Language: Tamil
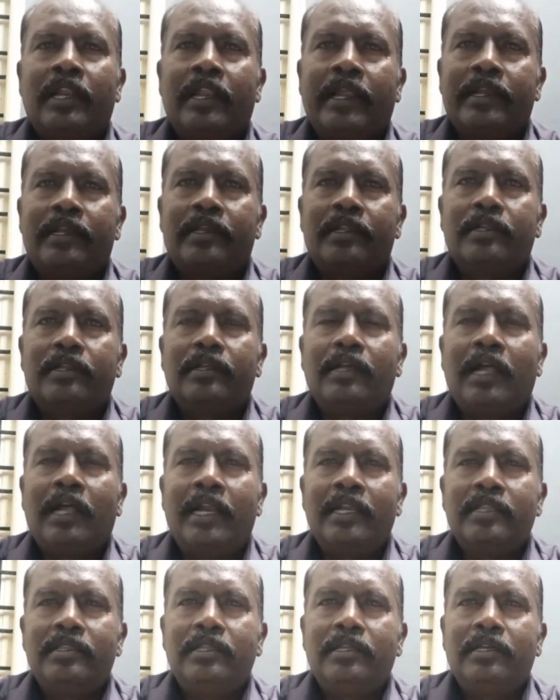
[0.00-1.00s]
ரைட்டு
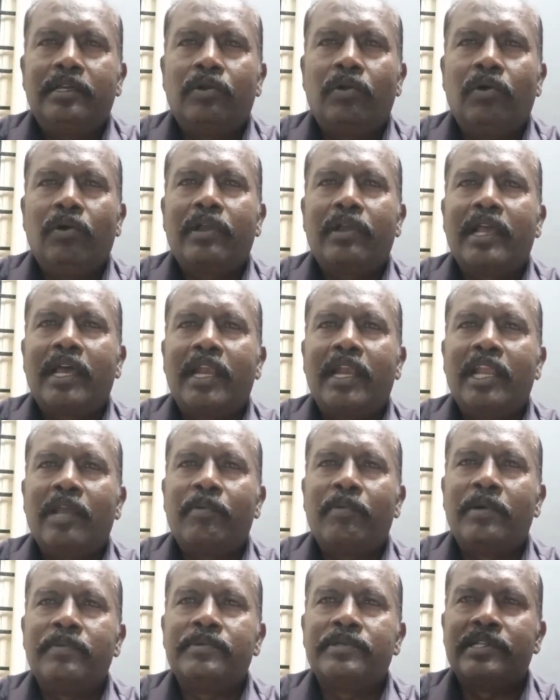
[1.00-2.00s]
அடுத்து நோ கேரண்டி
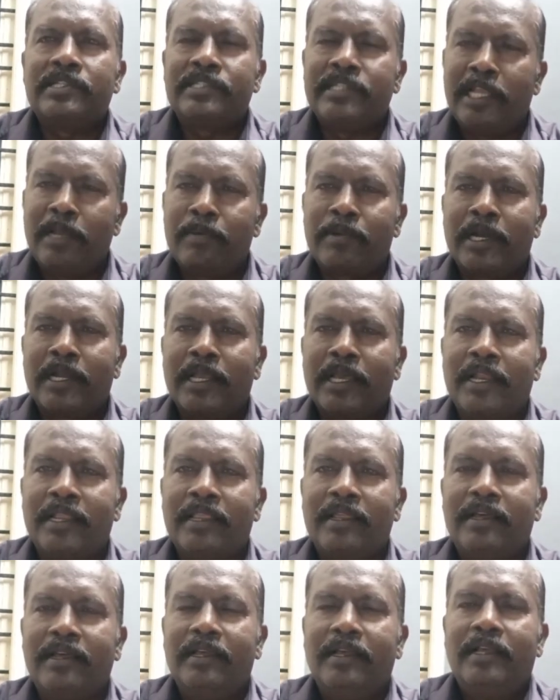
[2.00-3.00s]
ஆஃப் அட்மிஷன் சேம்
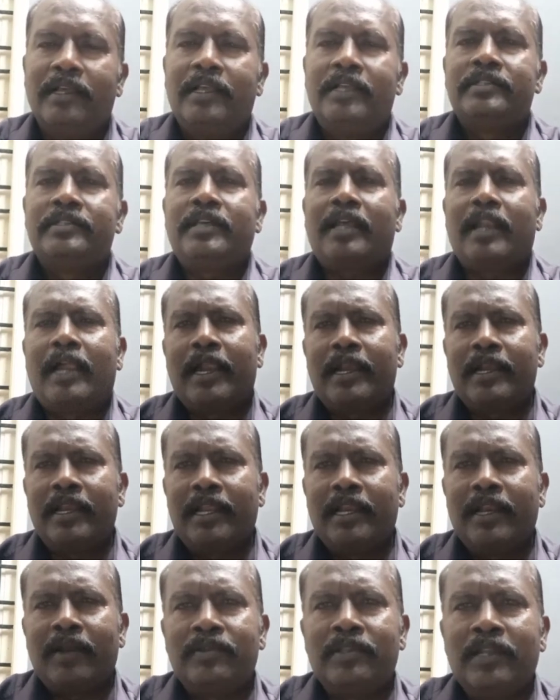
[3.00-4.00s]
கேட்டகரி தான் சார்
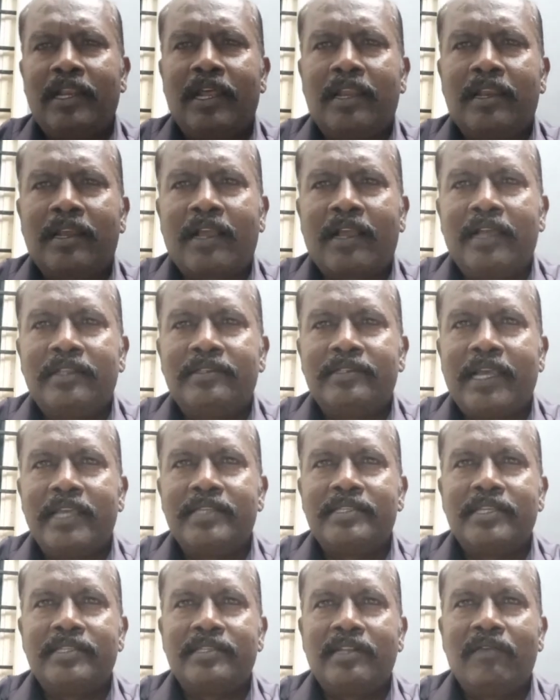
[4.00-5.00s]
ஆன்லைனில் வந்து நான் கா
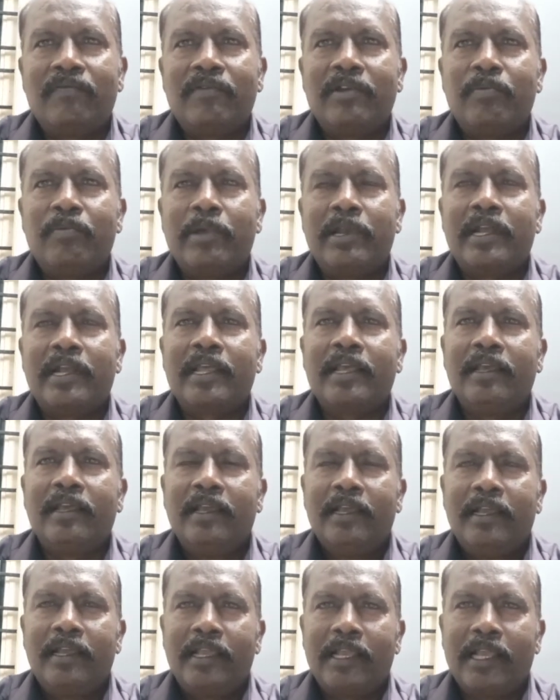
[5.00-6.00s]
சாய்ஸஸ்லாம் ஃபில் பண்ணிட்டேன்
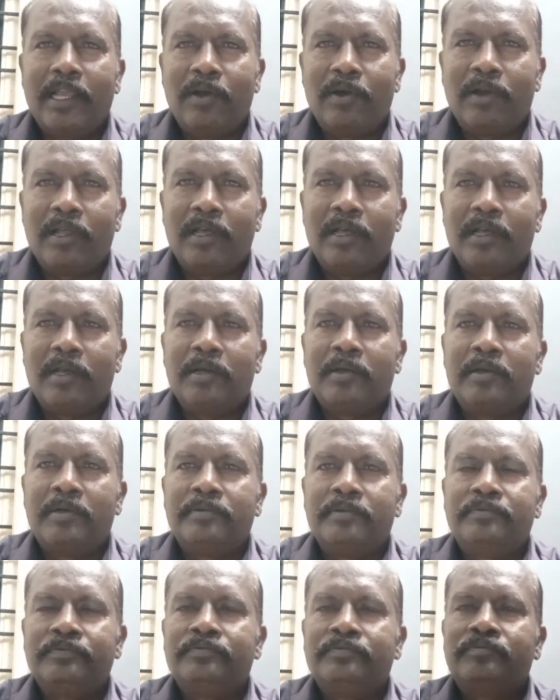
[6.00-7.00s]
என்னோடய
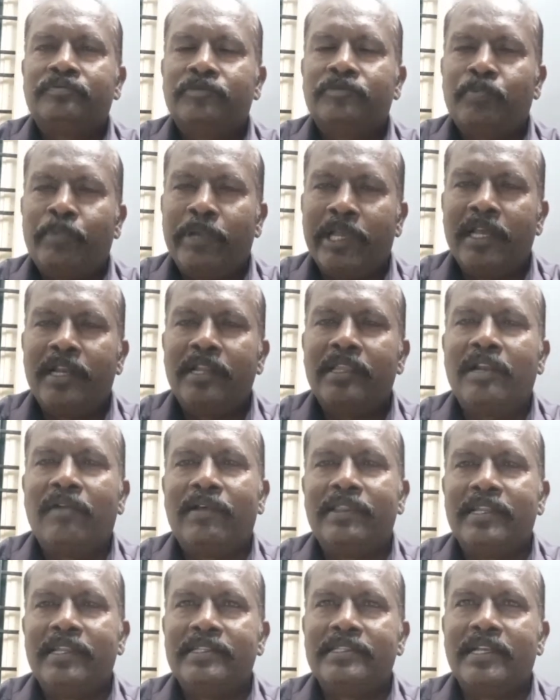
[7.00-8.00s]
பேர்
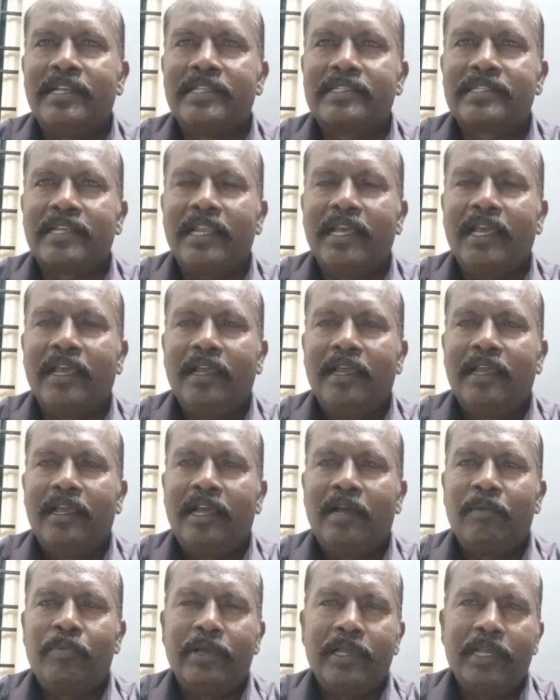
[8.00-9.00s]
இதில் வந்துருச்சு லிஸ்ட்டில்
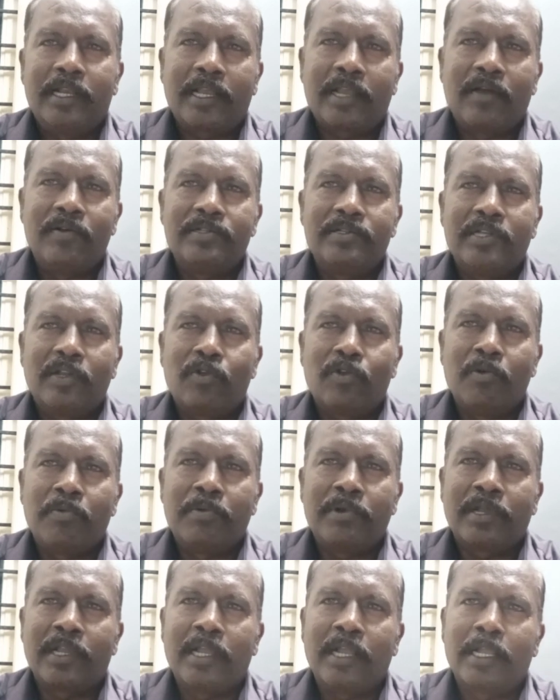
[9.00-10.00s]
அப்போ என்னை கவுன்சிலில்
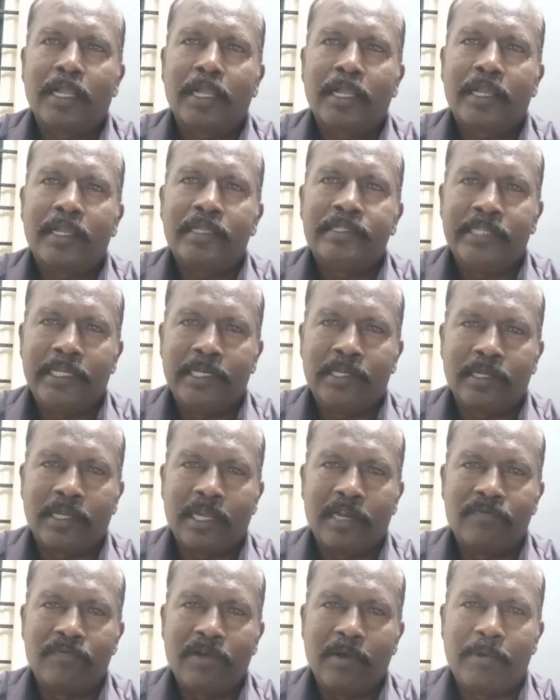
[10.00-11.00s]
கூப்பிட்ருக்காங்க சீட்டு
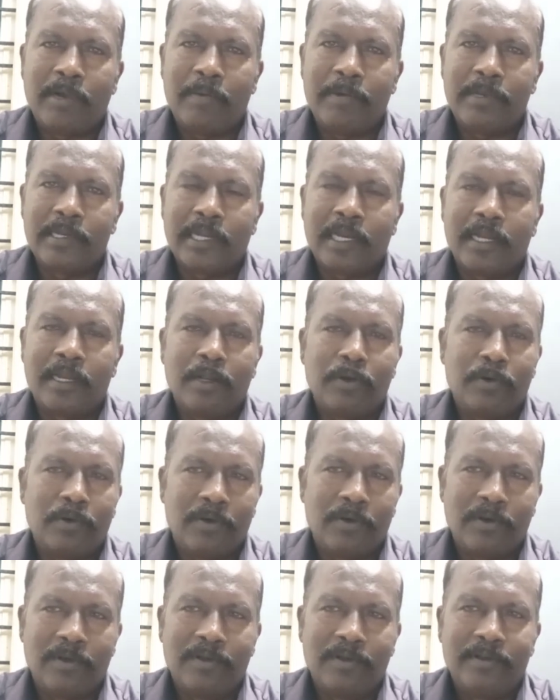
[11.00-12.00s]
கன்ஃபார்ம்டு அப்படின்னு கேட்டால்
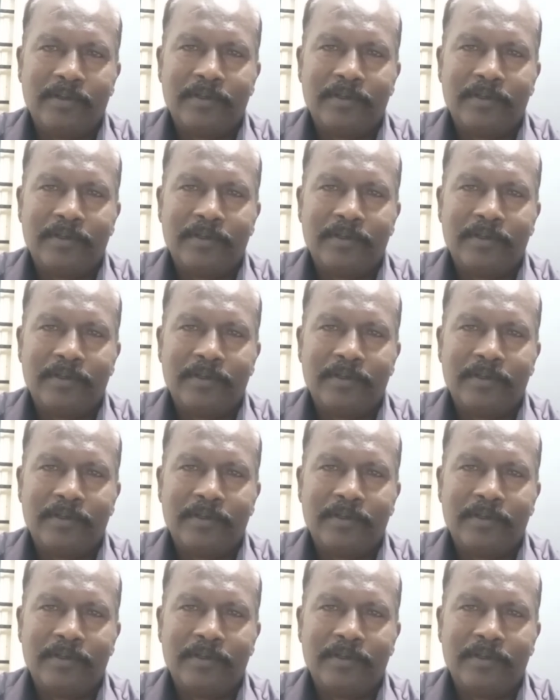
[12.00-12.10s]
நோ